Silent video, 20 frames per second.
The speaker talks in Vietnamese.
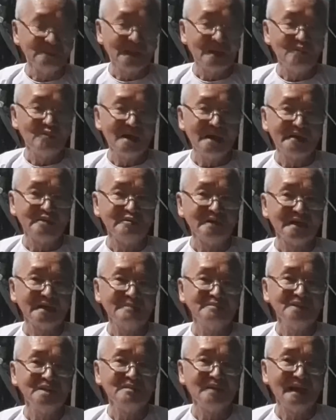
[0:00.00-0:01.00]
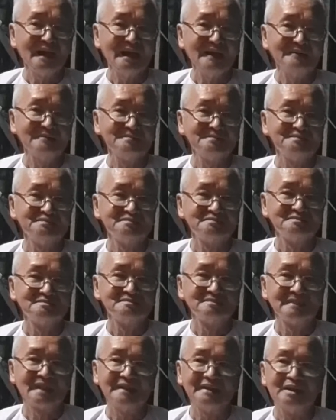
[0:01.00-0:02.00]
chúng ta qua điều răng cấm thứ ba
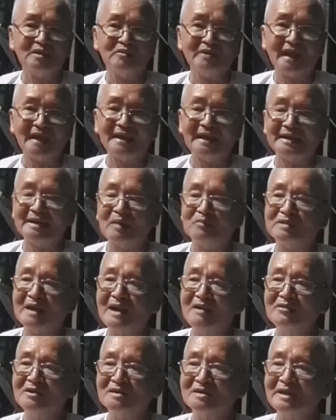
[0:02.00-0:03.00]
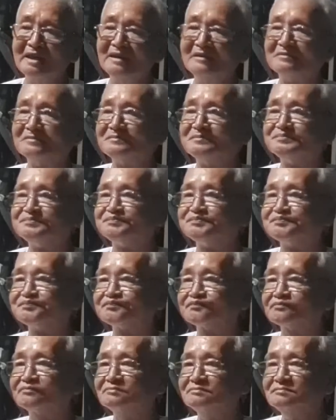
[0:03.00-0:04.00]
lại điều này lại độc đáo nữa đây
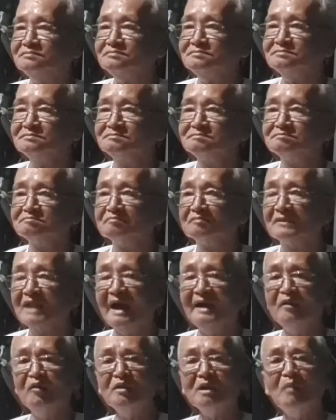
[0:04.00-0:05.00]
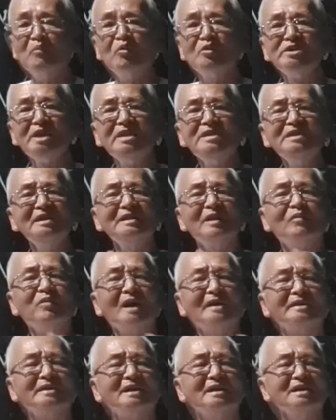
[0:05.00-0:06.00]
lại nó không có dính tới đạo
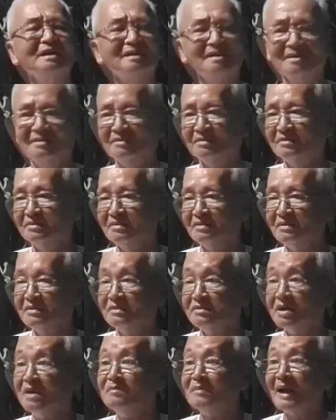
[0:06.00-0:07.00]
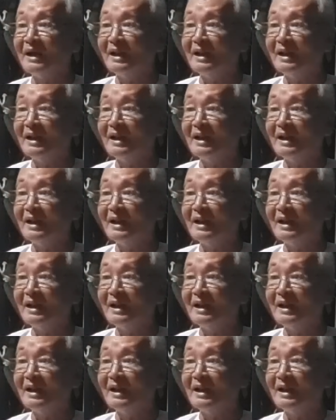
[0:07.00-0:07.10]
phật gì hết nhưng